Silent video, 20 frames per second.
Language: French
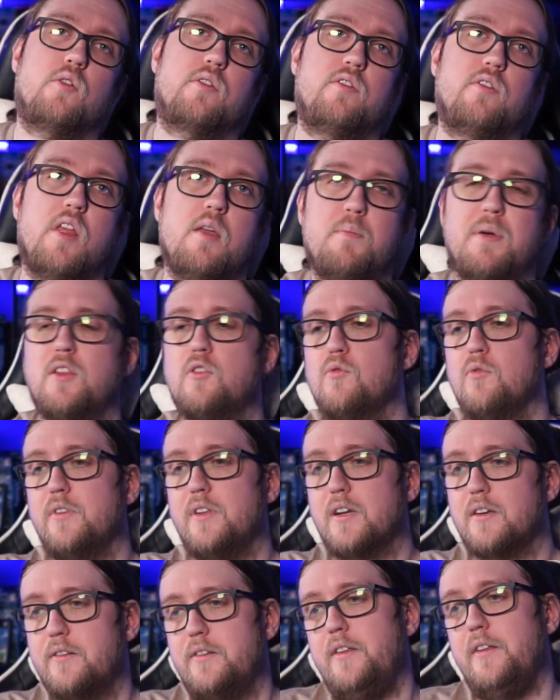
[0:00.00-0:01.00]
Donc si vous n'avez pas de
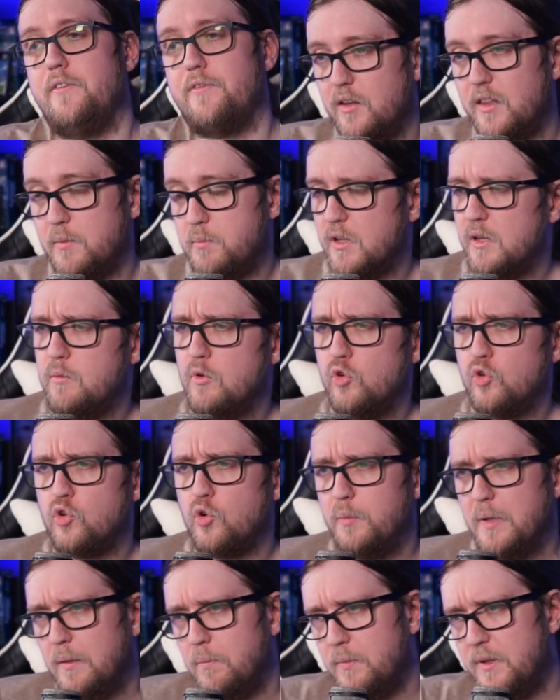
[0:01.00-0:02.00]
compte actif, dépendamment de
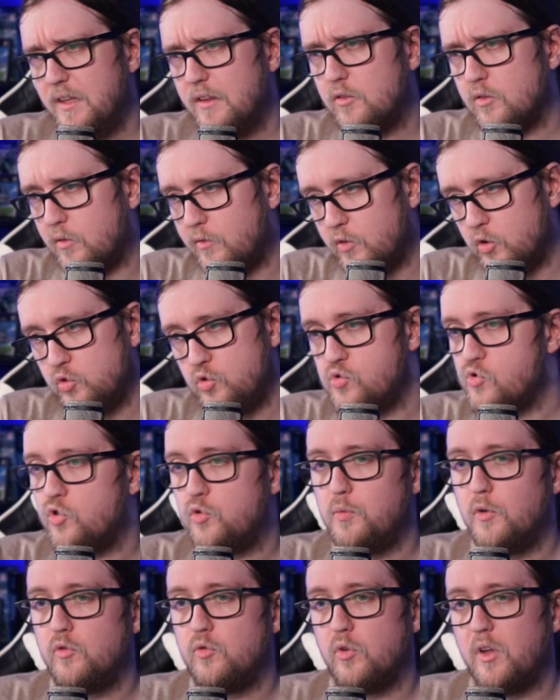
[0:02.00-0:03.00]
combien de billets seront vendus, je
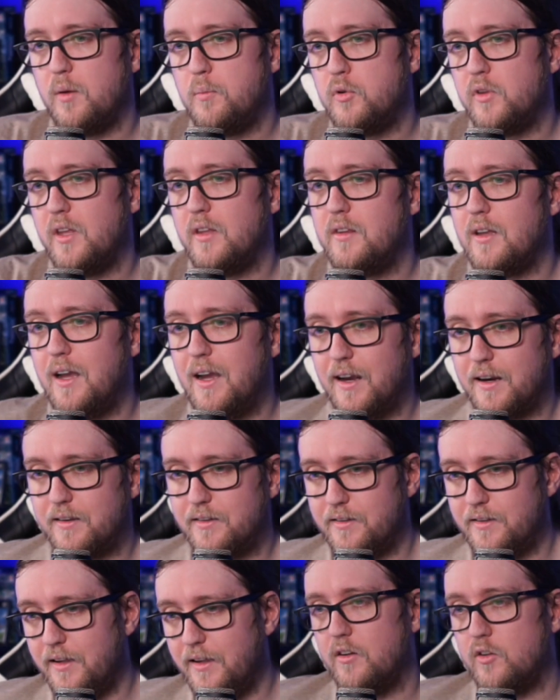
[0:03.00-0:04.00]
suppose vous aurez peut-être
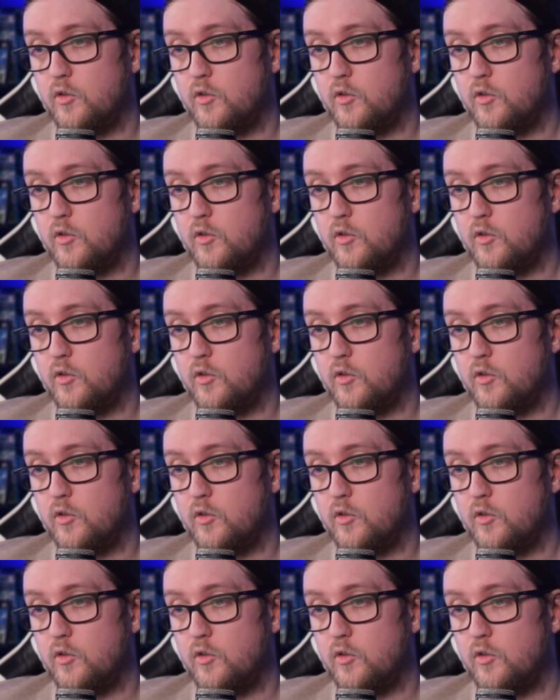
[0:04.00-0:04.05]
accès.